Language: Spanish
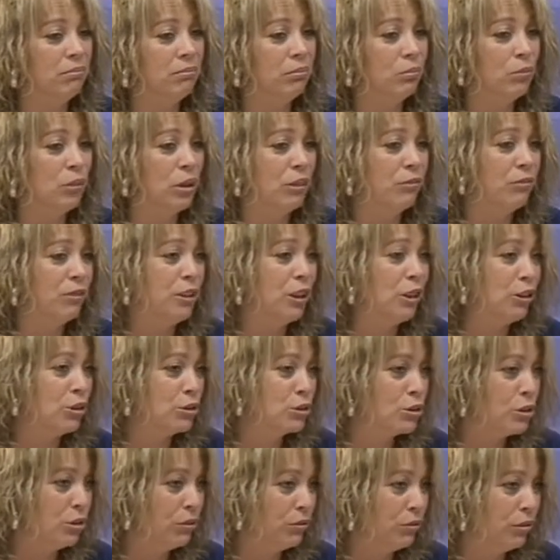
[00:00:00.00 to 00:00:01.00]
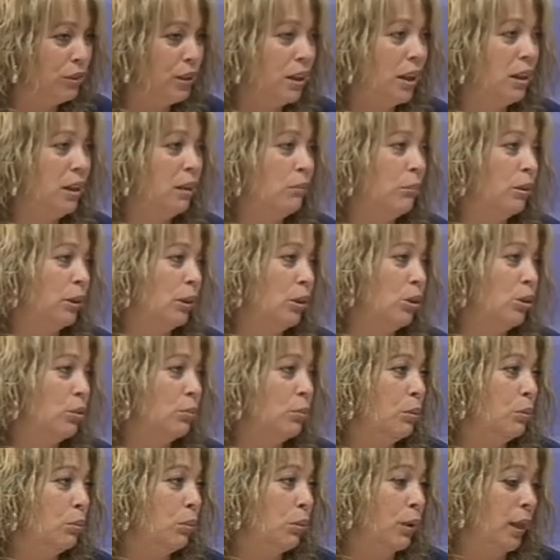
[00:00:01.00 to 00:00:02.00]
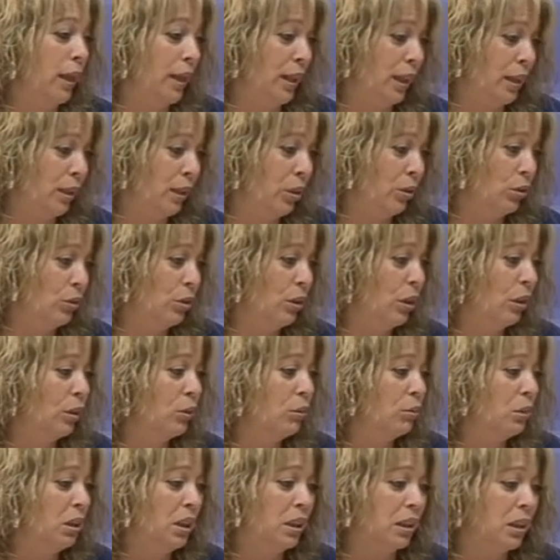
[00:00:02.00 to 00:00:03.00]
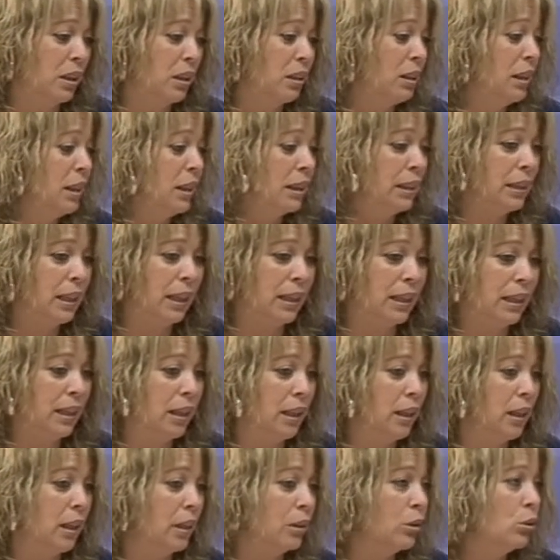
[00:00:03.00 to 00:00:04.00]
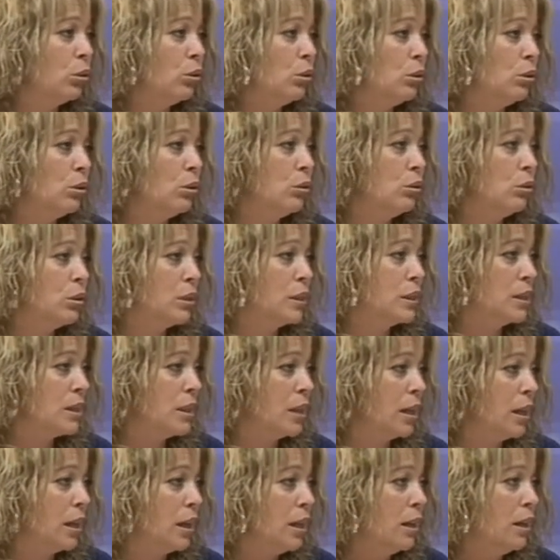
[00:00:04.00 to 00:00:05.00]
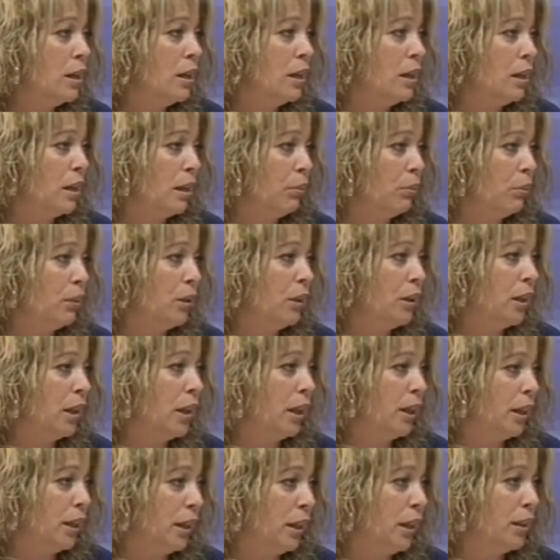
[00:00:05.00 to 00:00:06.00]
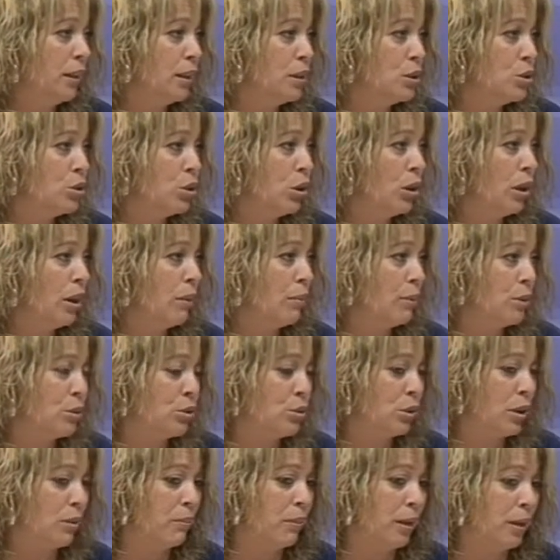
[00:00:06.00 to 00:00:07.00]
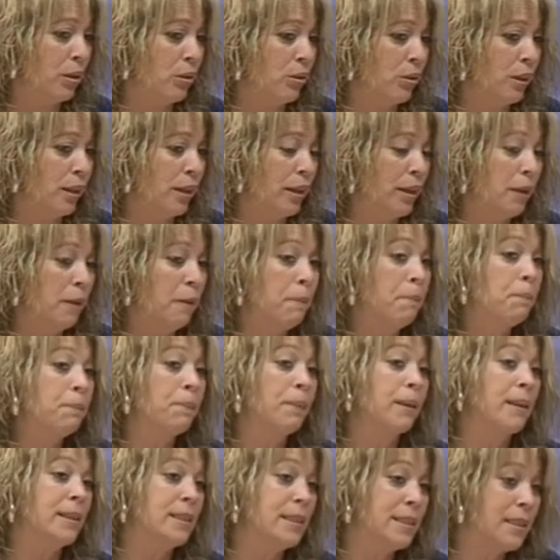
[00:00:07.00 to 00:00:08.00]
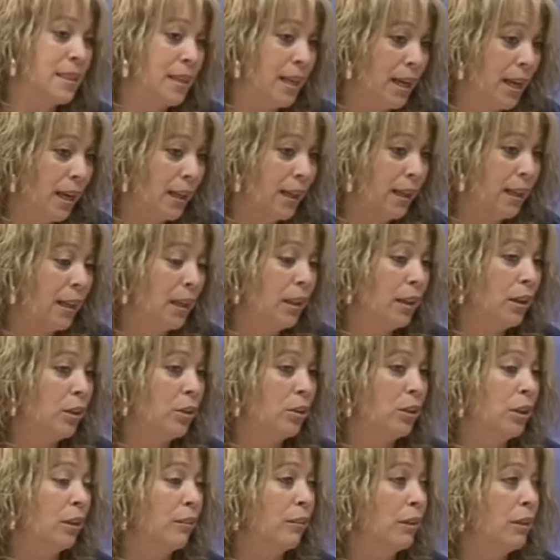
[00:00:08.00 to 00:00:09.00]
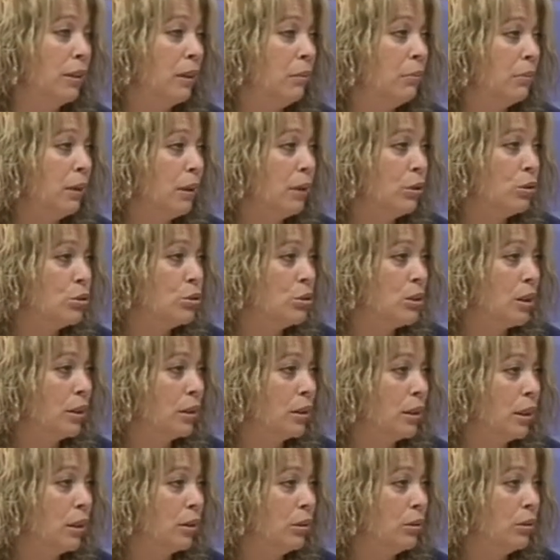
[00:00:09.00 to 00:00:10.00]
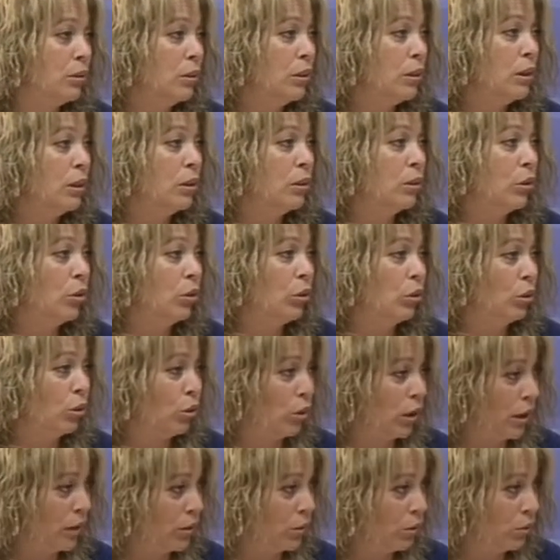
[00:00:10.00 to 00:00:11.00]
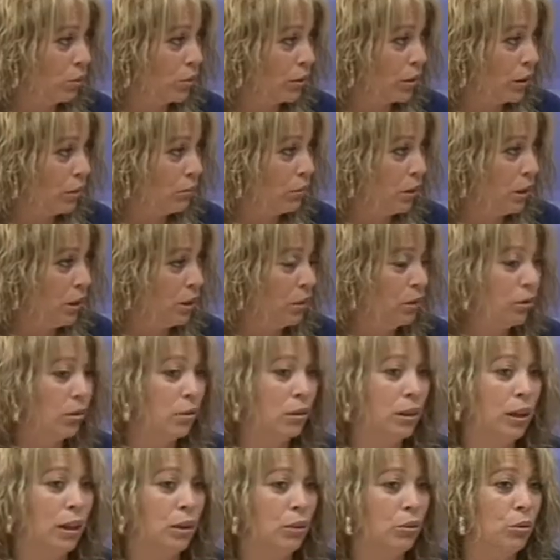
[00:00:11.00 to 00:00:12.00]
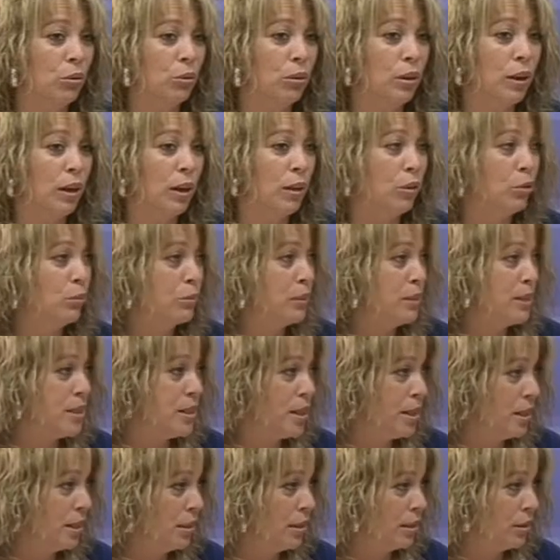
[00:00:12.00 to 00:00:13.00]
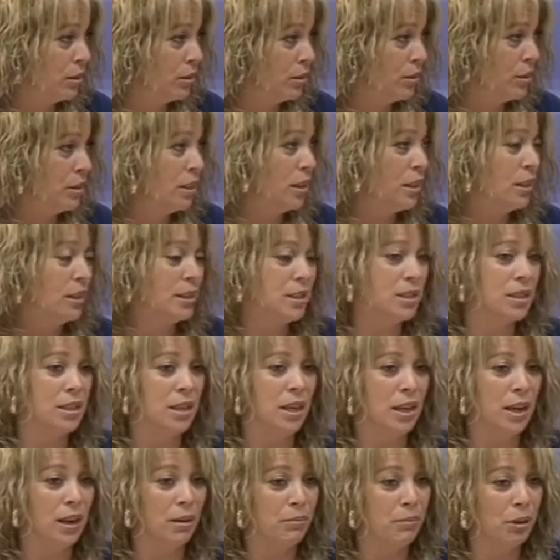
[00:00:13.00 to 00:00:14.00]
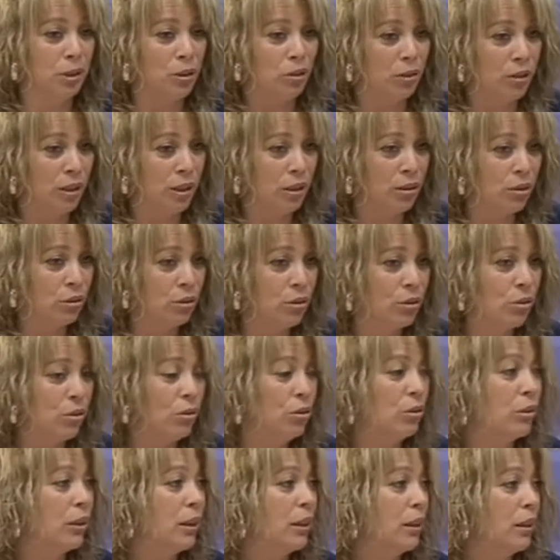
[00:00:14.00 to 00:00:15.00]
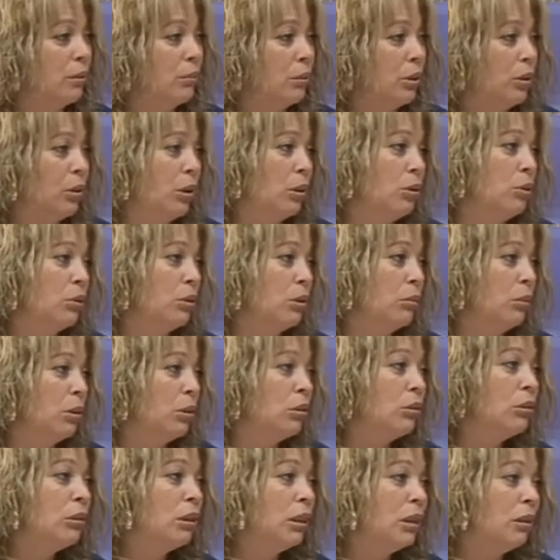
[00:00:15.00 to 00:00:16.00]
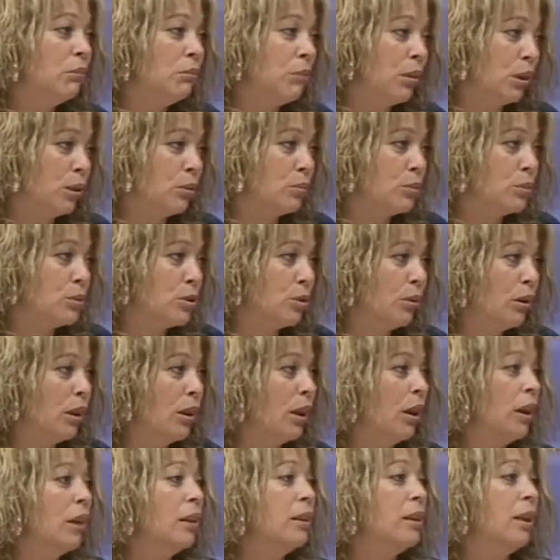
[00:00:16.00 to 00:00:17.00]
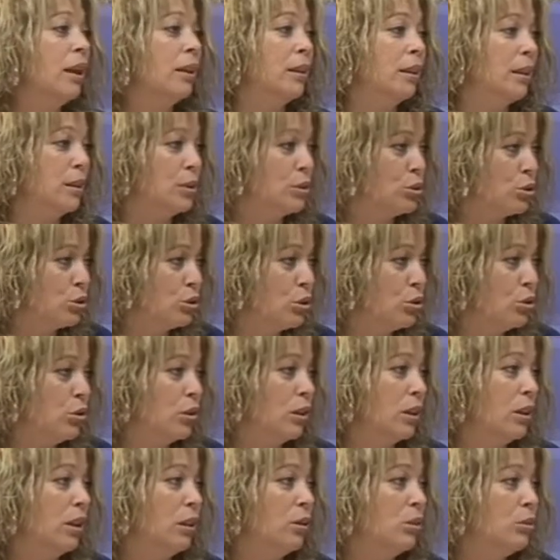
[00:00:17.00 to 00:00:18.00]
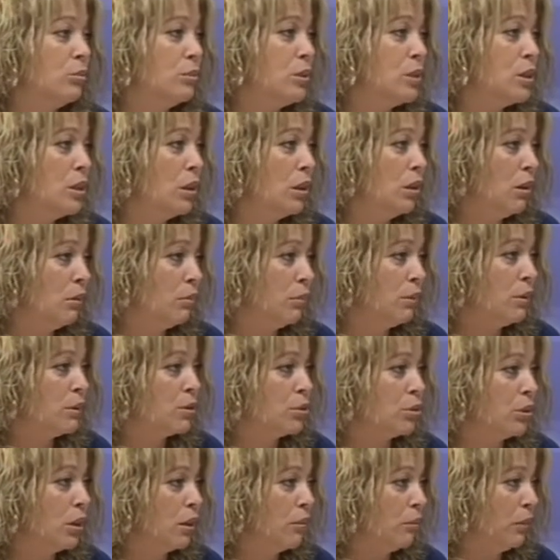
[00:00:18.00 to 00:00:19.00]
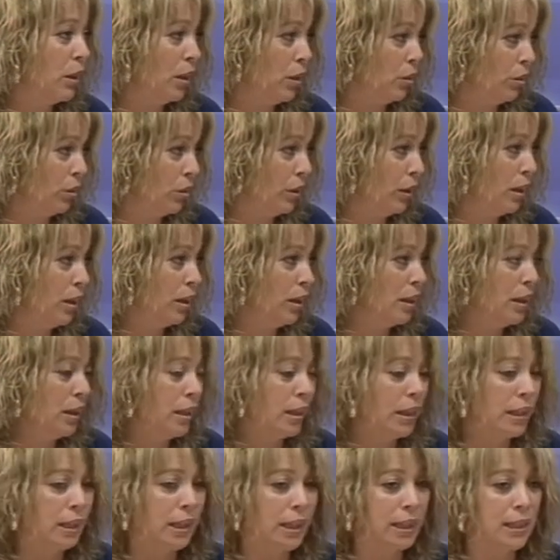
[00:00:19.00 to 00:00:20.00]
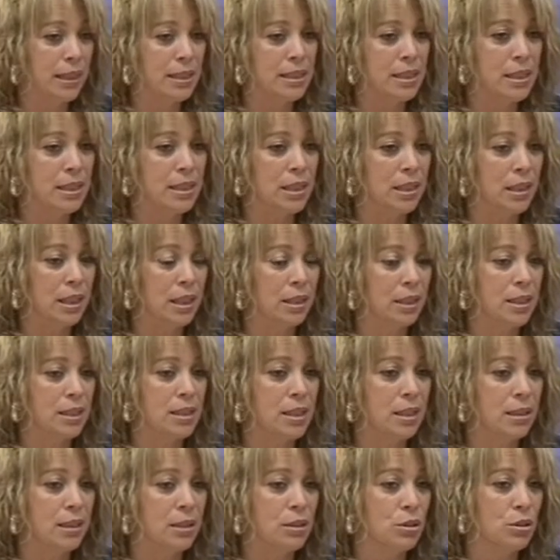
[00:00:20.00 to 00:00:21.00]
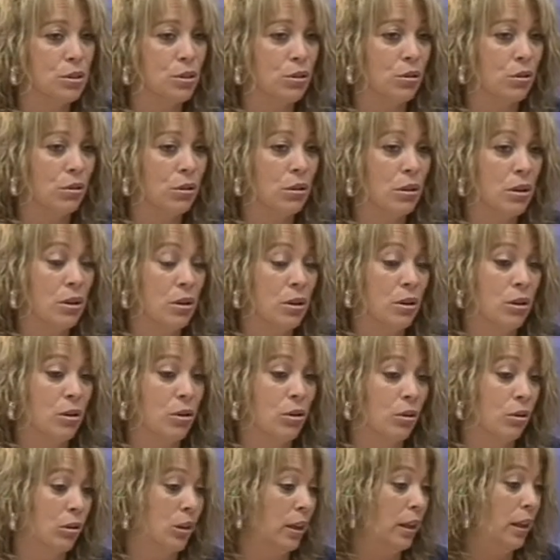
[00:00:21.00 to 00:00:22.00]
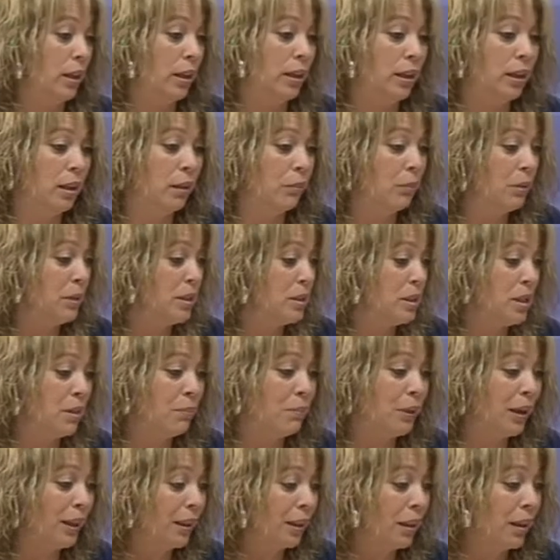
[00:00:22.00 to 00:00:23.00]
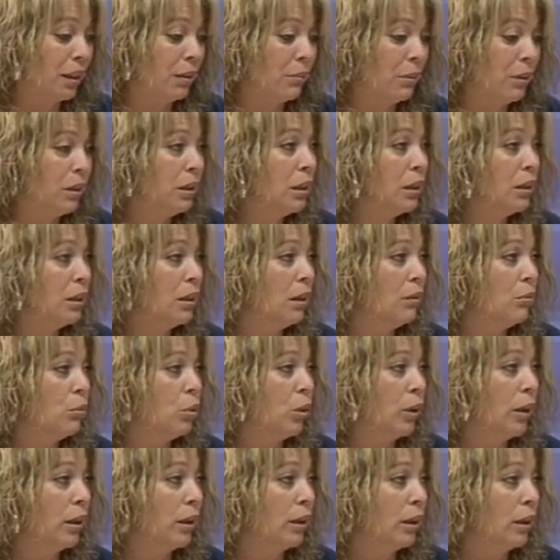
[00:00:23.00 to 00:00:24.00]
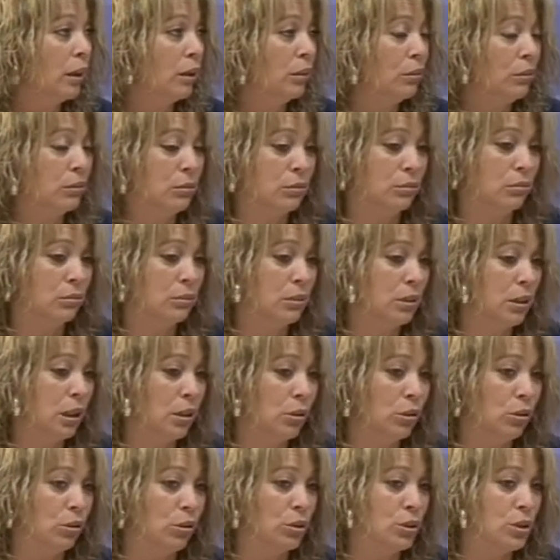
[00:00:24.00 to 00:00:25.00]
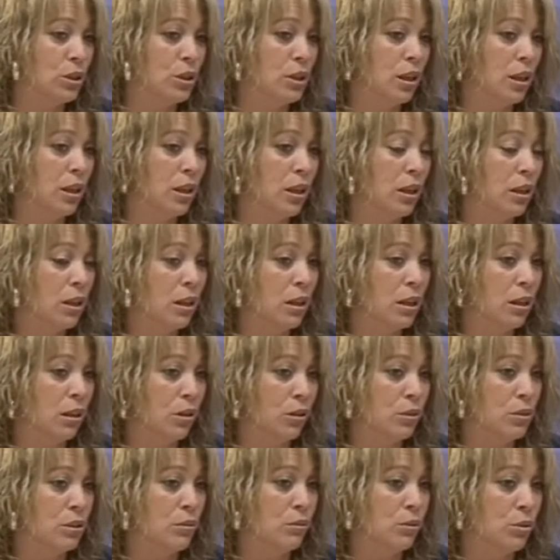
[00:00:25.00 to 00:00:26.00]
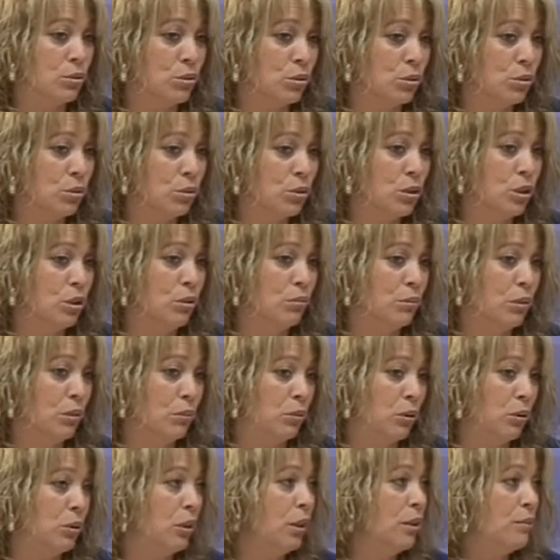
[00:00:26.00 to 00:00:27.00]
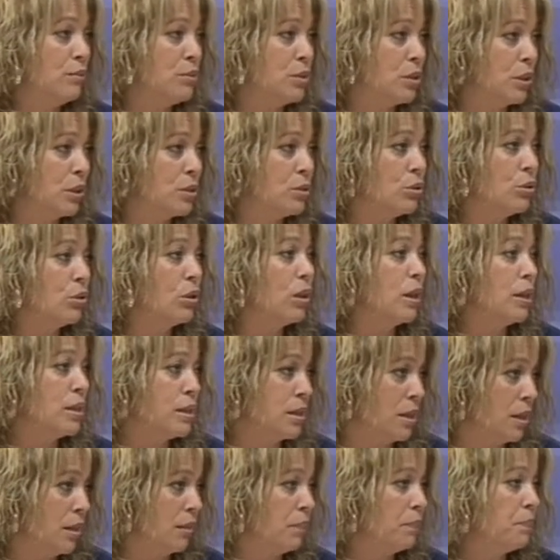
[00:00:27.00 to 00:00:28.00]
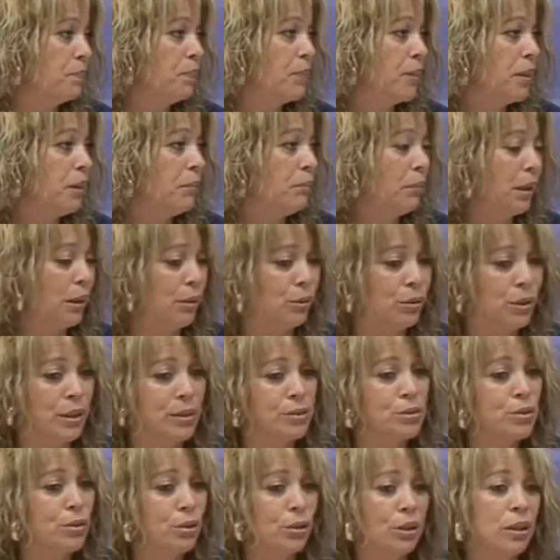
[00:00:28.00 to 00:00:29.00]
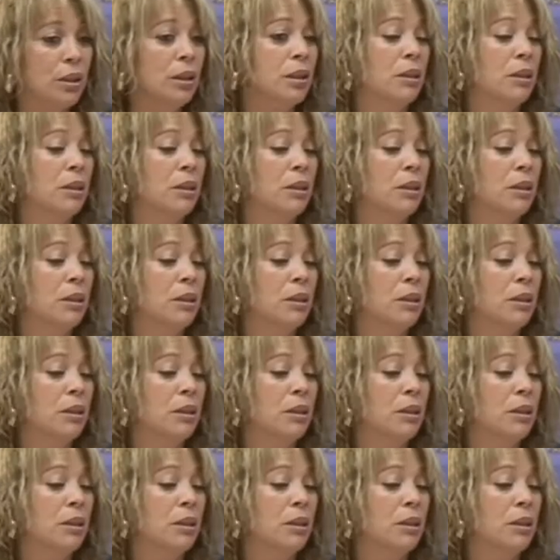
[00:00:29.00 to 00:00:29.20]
una filosofía del Partido Popular, allí donde gobierna, de liquidar todo lo que sean las políticas y la atención a las personas mayores. Se ha liquidado a través del plan concertado con los ayuntamientos la ayuda a domicilio se ha aminorado, con lo que también los ayuntamientos tienen menos posibilidades de atención en el domicilio a personas mayores que necesitan de esa atención. Con lo que la ley de dependencia prácticamente está muerta, ¿no? Ya no lo dice, lo decimos nosotros, sino miembros del INSERSO que hace mm. valoraciones.